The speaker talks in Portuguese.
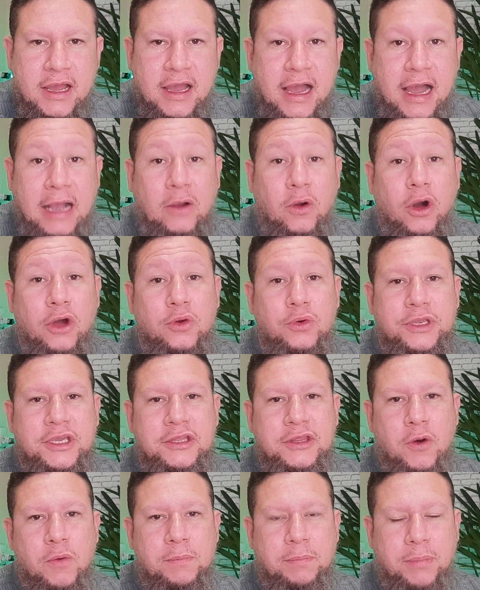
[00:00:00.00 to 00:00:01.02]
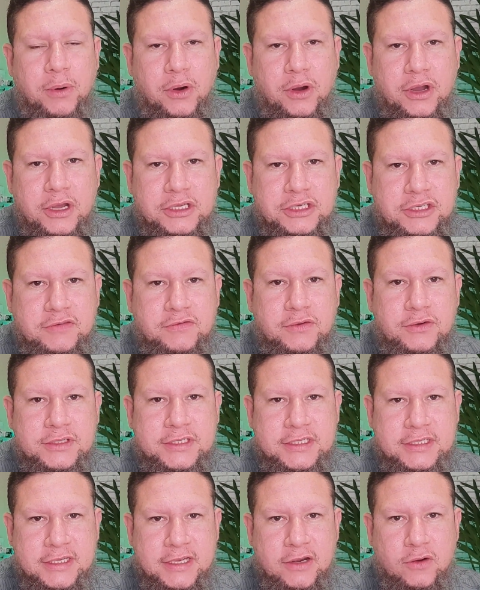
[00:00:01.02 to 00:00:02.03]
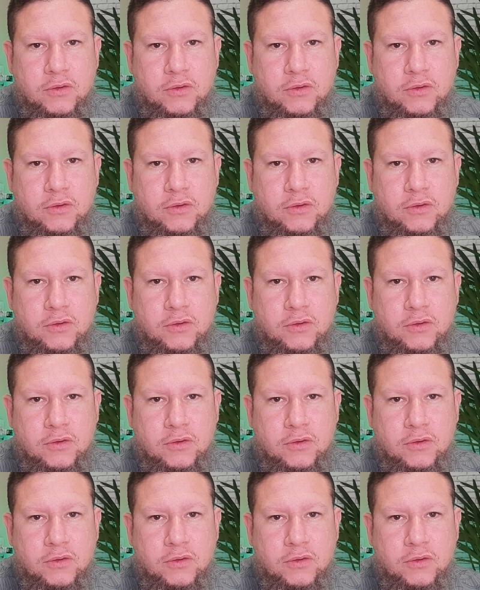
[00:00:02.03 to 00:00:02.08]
Agora, o que não pode é você